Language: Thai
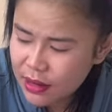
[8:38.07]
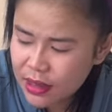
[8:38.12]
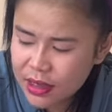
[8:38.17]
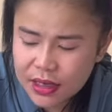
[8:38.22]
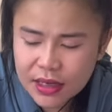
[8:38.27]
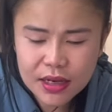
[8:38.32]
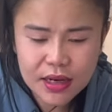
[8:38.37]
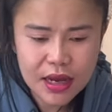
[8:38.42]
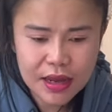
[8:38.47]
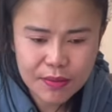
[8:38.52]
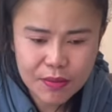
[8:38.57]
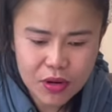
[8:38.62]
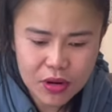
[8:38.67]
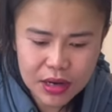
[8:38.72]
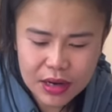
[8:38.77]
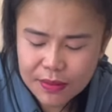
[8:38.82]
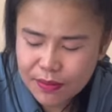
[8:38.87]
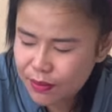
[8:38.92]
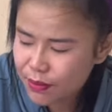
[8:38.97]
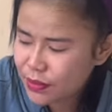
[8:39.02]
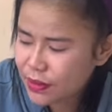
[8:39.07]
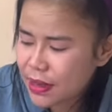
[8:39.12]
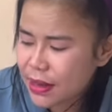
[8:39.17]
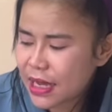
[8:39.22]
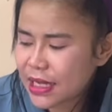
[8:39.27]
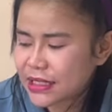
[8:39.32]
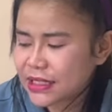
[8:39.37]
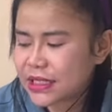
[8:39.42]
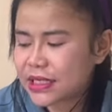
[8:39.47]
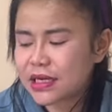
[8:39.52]
ก็คือไอบอกแหละ
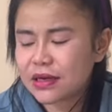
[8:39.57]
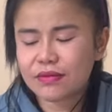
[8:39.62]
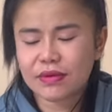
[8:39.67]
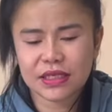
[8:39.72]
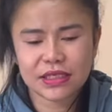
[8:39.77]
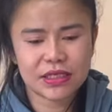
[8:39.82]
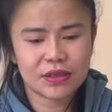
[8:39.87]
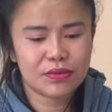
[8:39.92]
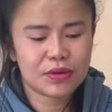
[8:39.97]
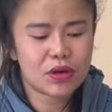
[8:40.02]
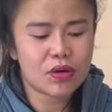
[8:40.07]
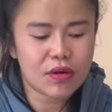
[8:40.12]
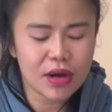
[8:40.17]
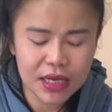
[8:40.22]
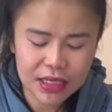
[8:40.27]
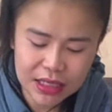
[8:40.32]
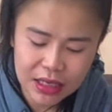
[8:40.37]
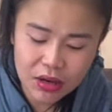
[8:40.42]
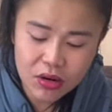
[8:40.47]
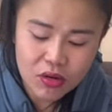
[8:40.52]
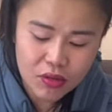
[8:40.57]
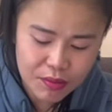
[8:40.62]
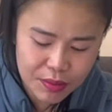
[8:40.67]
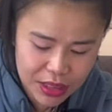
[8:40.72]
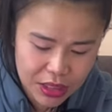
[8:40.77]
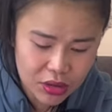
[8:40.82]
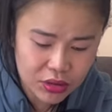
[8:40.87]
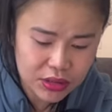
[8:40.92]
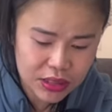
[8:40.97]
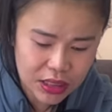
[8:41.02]
ให้ซิคิดว่าชีวิตของไอตลก
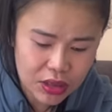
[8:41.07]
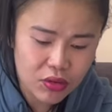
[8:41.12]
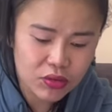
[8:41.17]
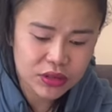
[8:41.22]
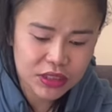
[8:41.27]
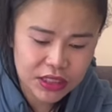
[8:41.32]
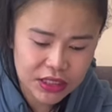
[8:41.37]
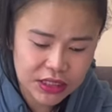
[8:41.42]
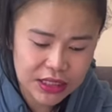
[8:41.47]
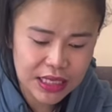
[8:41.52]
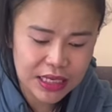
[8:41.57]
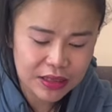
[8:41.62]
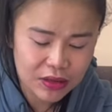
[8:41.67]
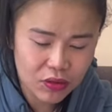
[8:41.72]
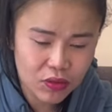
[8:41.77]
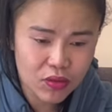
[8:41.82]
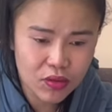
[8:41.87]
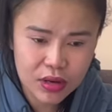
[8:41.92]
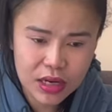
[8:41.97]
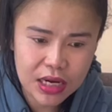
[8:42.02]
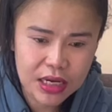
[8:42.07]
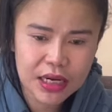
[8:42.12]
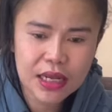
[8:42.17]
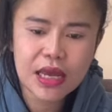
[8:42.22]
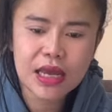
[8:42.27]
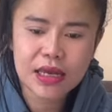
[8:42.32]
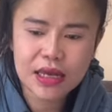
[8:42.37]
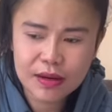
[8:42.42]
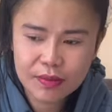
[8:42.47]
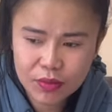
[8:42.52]
มันก็ตลกจริงๆ ทุกคนอันนี้
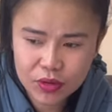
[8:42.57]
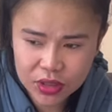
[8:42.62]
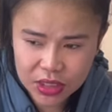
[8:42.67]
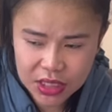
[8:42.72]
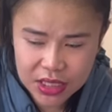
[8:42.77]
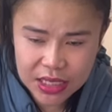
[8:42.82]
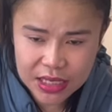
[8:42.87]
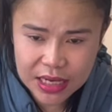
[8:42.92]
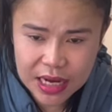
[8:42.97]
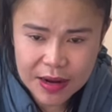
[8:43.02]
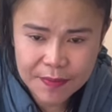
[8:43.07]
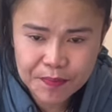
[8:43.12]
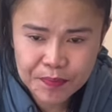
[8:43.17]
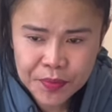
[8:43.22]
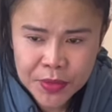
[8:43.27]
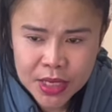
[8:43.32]
ไอกระบอกเทียงนะ